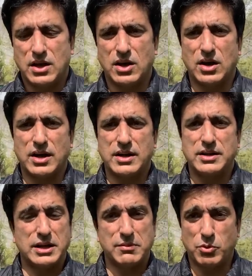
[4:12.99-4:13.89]
और
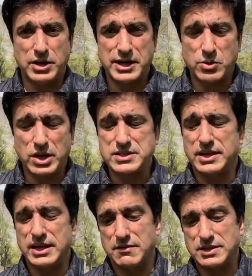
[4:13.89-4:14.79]
पोलैंड नेटो का हिस्सा
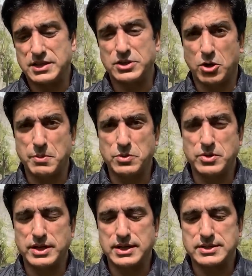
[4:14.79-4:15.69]
नहीं है वैसे यूरोपीय
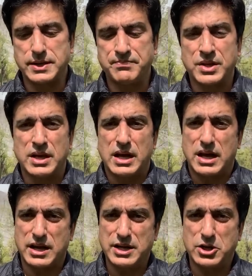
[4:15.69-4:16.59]
यूनियन का हिस्सा है
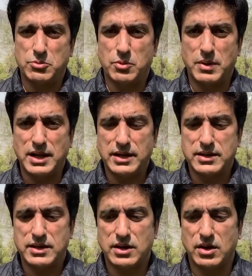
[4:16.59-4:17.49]
अगर नेटो ममालिक
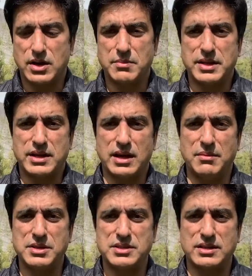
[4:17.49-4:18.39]
और अमेरिका
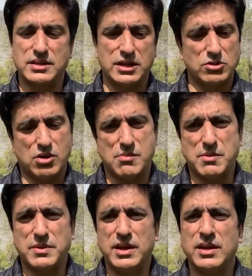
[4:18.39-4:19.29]
हमें इजाज़त दे तो हम
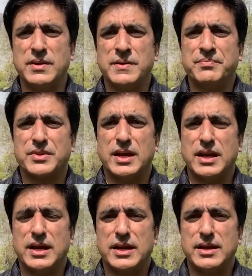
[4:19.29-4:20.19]
अपने
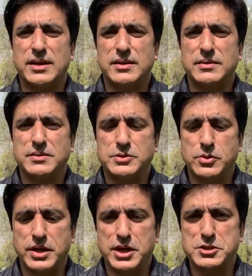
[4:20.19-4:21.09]

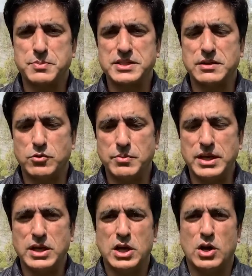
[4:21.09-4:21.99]
जो एयर स्पेस है वो
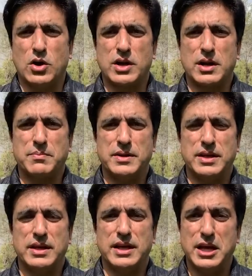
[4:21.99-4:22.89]
भी और अपनी
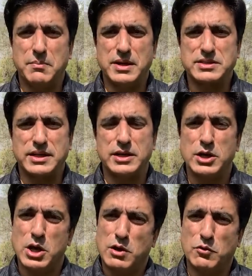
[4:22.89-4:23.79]
एयर बेस है
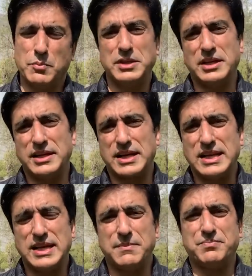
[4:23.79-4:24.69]
वो भी देने के
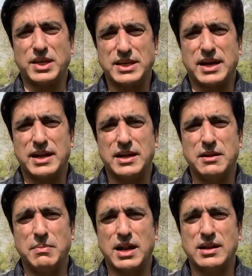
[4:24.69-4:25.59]
लिए तैयार है
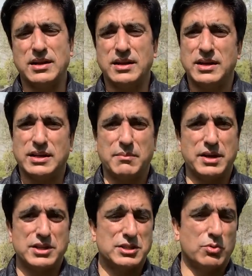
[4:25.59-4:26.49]
बहरहाल ये
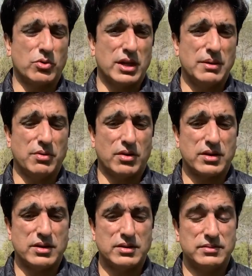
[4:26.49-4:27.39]
बड़ी अजीब गरीब और